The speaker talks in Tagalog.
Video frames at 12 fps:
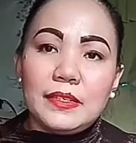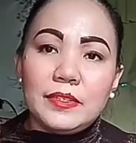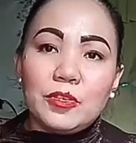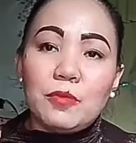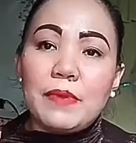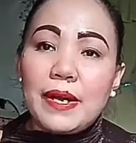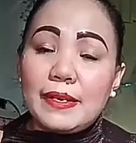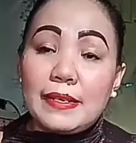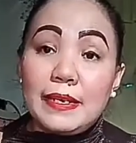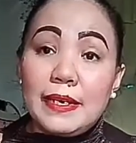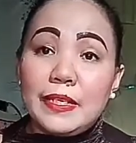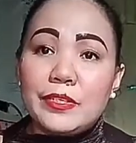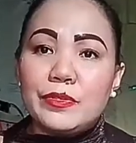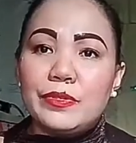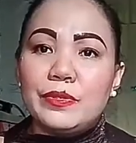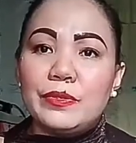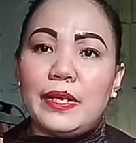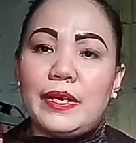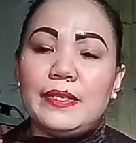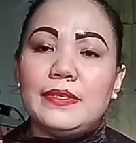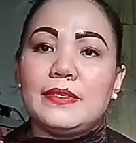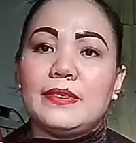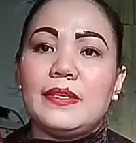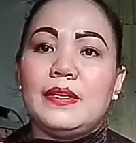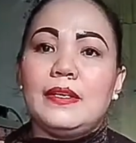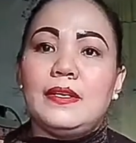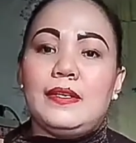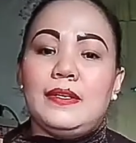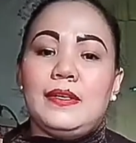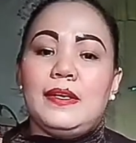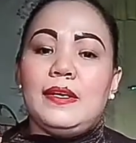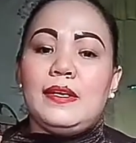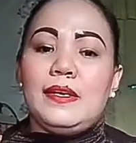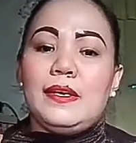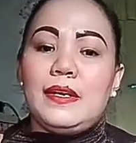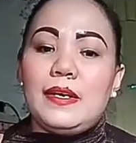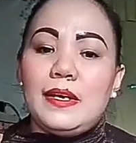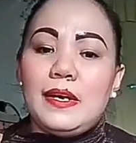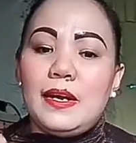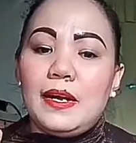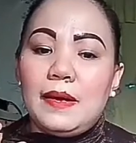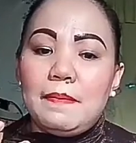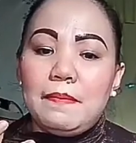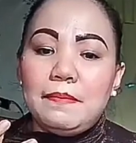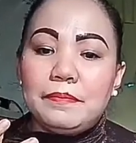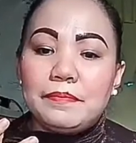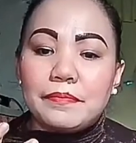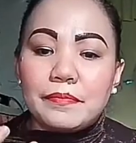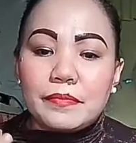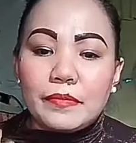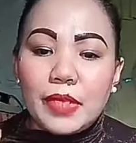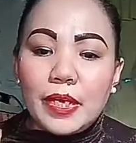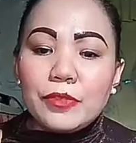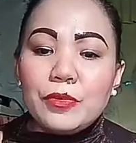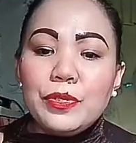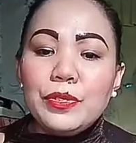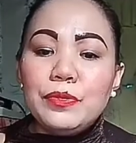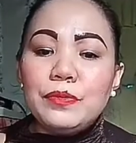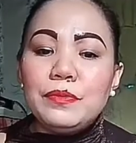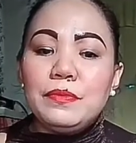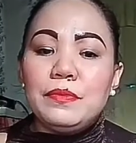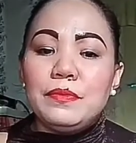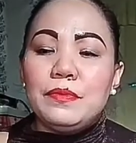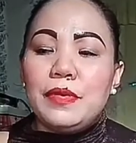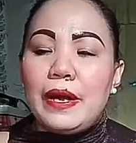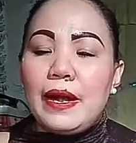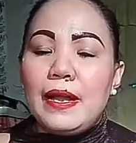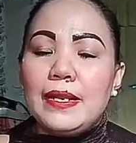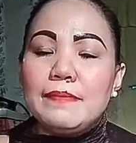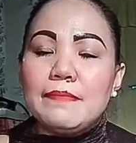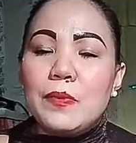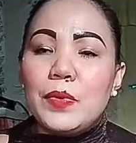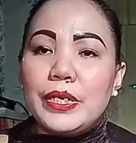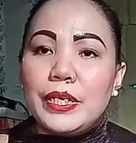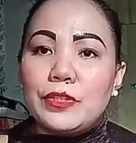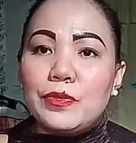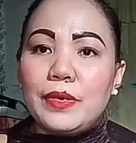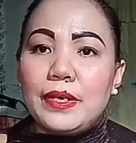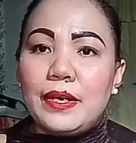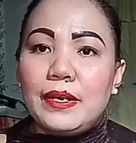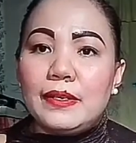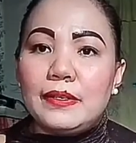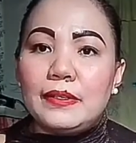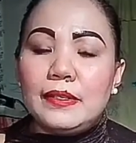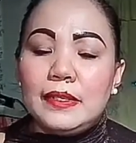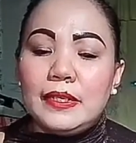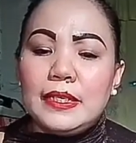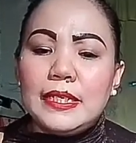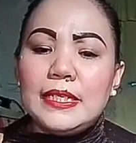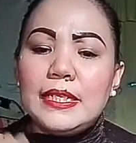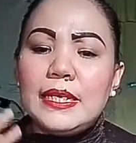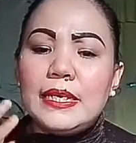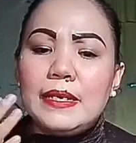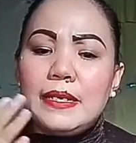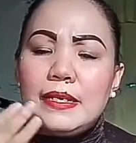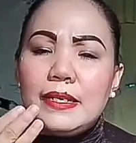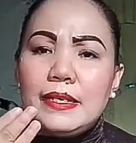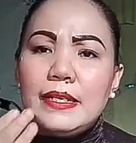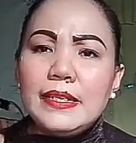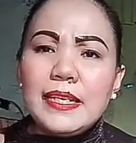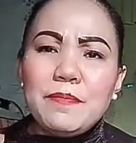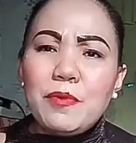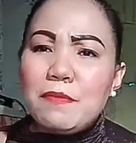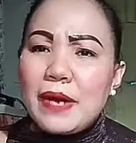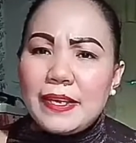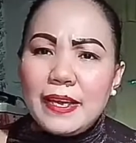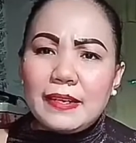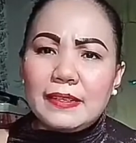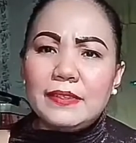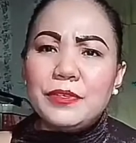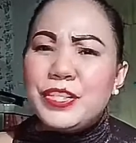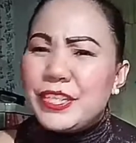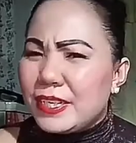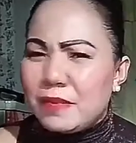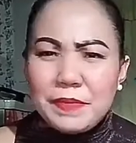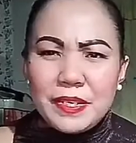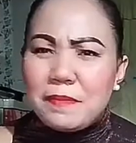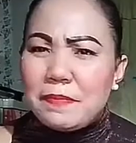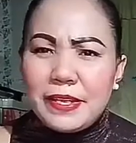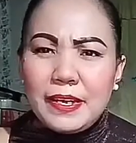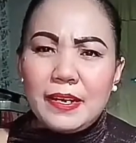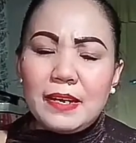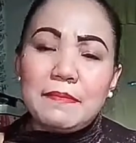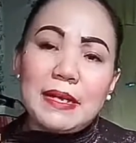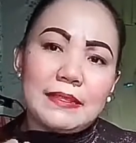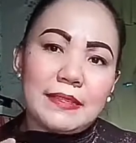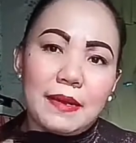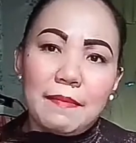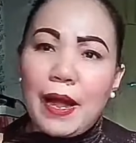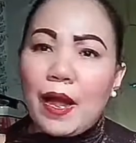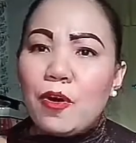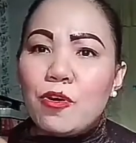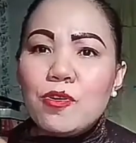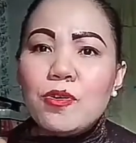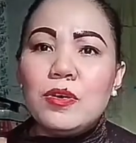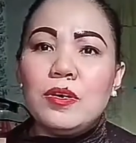sobrang ranas ko to guys. Uh, ito yung halimbawa nito ay ang hindi hindi pumayag, hindi ka pinapayagang magtrabaho.